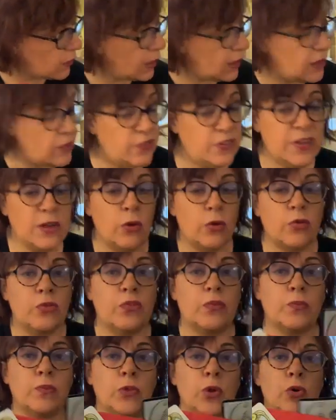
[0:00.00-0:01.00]
et le
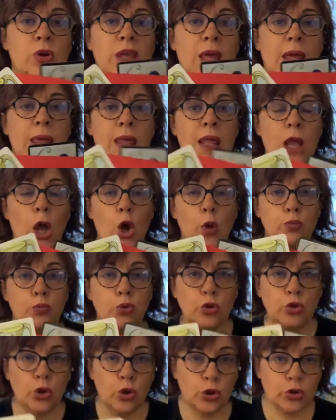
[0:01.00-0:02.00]
silence. Ok.
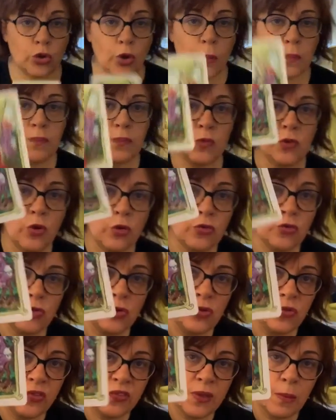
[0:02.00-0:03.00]
Pour d'autres, dans
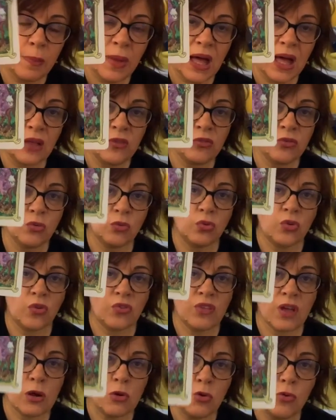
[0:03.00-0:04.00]
une séparation,
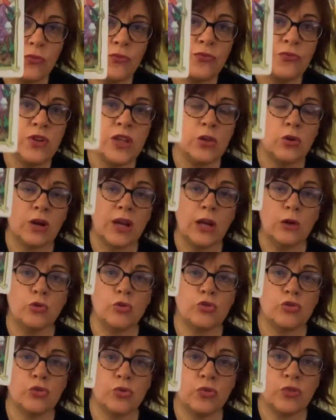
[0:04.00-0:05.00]
dans un conflit, dans
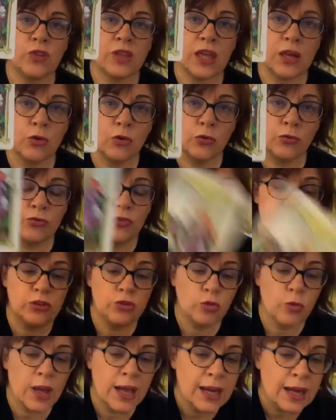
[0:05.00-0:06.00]
quelque chose qui est
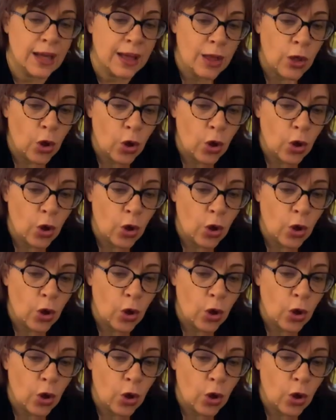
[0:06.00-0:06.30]
conflictuel,